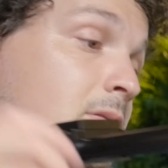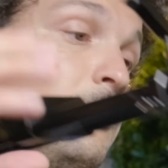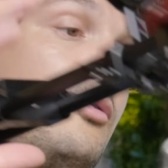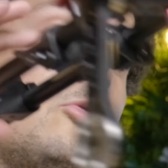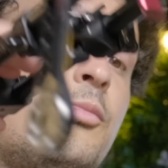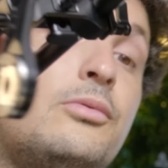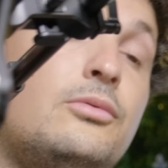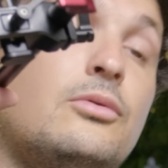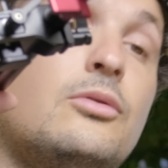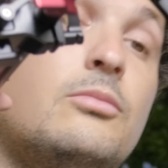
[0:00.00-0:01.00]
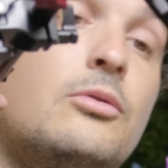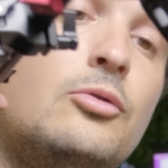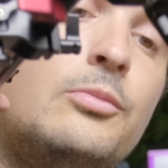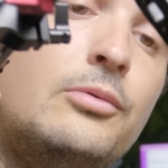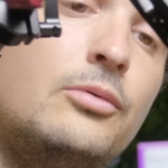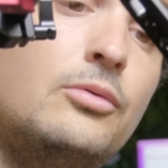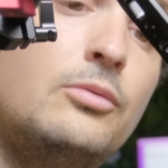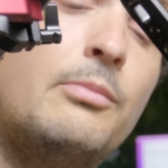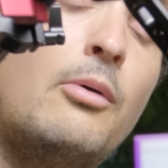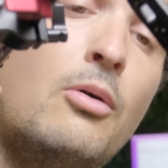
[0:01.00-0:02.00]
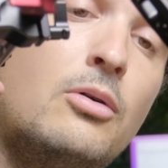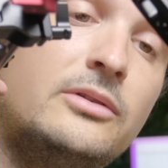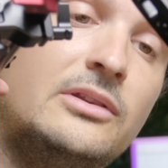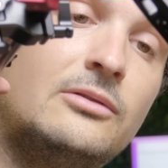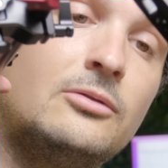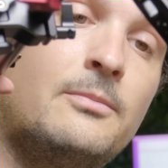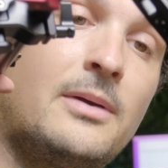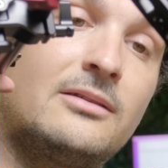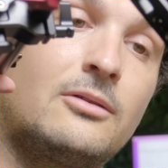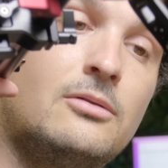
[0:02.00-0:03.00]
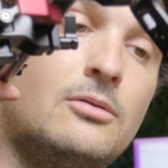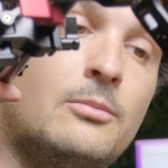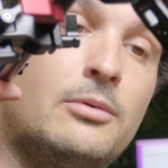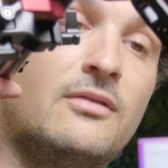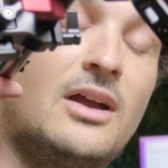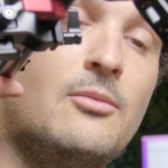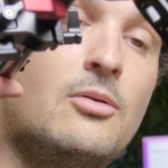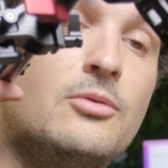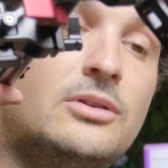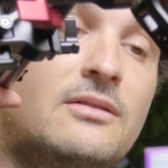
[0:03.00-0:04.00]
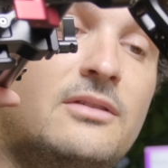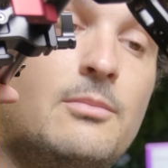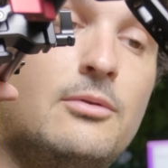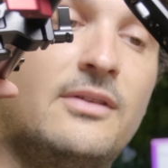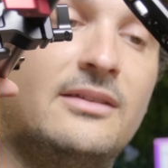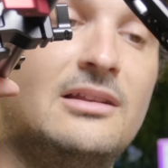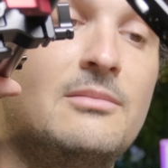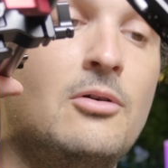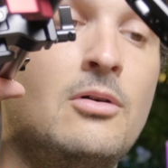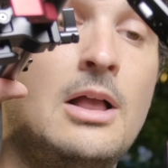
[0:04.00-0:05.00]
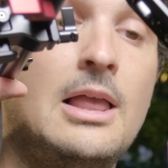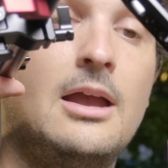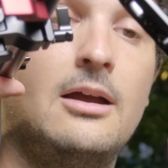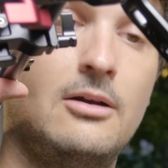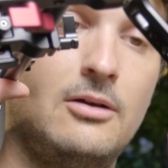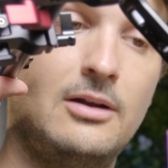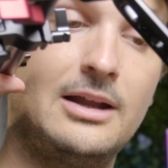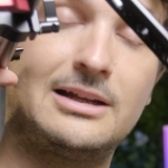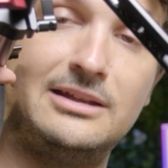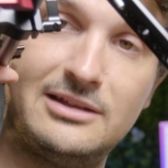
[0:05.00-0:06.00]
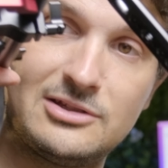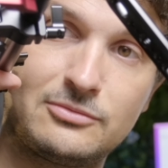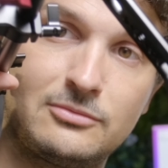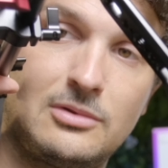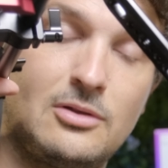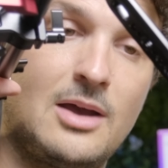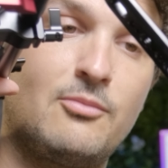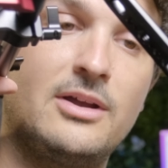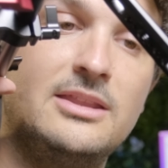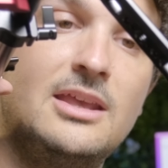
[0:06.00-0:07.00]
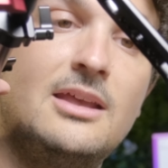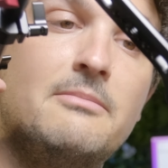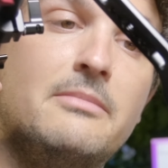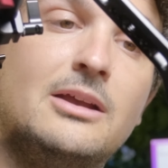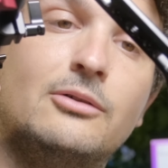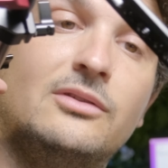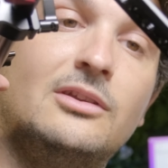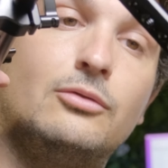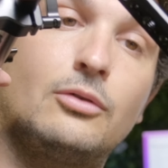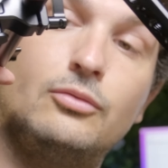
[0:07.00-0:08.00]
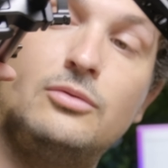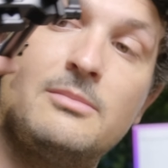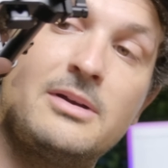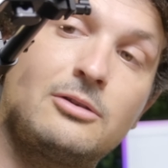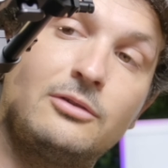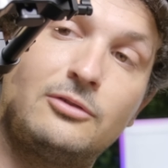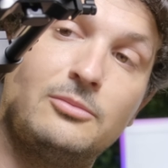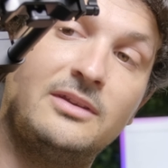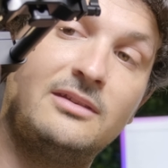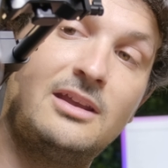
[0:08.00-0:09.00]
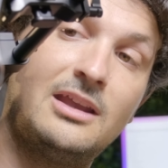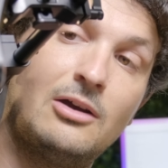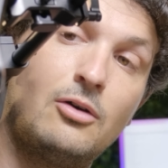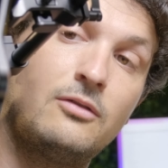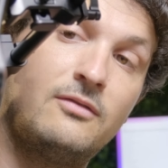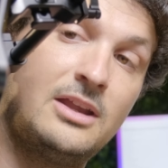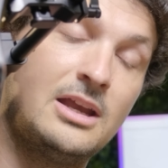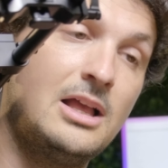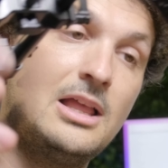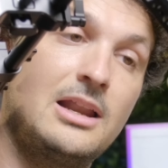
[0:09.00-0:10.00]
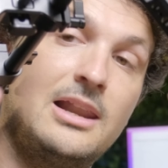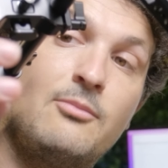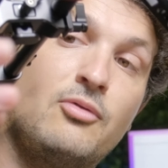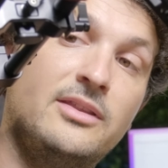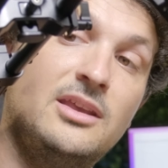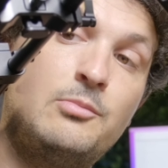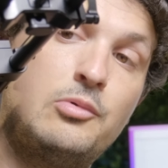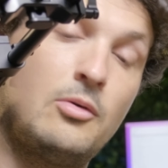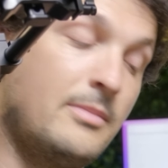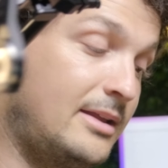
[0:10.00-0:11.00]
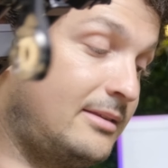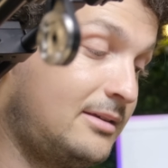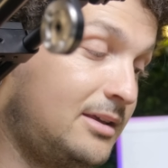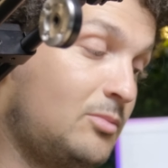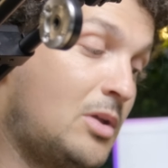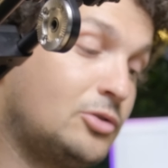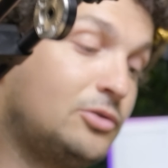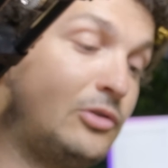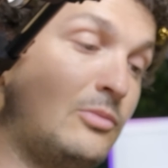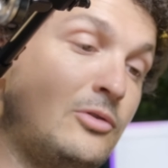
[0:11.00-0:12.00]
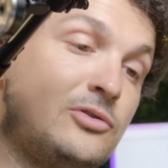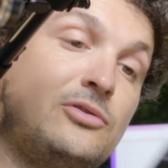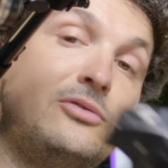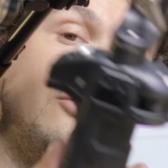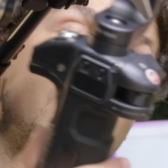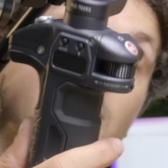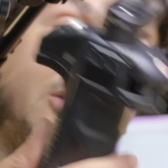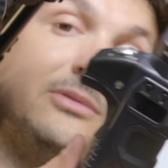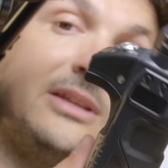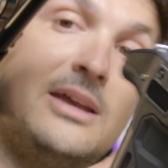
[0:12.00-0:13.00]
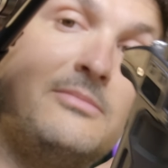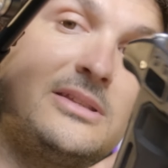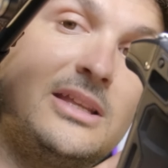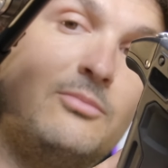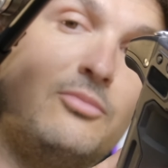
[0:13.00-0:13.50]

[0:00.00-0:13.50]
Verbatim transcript: beaucoup, plus, euh, beaucoup plus pro, disons, parce que on peut vraiment modifier plus facilement l'inclinaison de la poignée, mais aussi surtout et eh bien, customiser et enlever la poignée pour mettre et eh bien, justement ce Nucleus M, cette